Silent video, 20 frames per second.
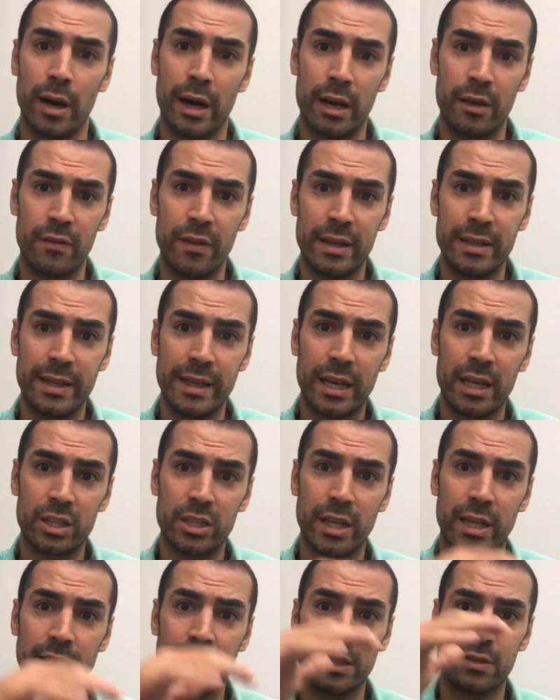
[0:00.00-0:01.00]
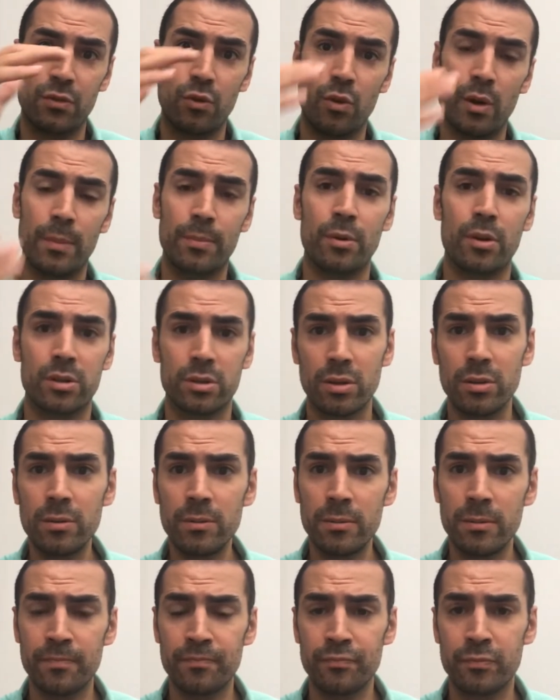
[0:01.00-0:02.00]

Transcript: arriver à dégager un cash flow important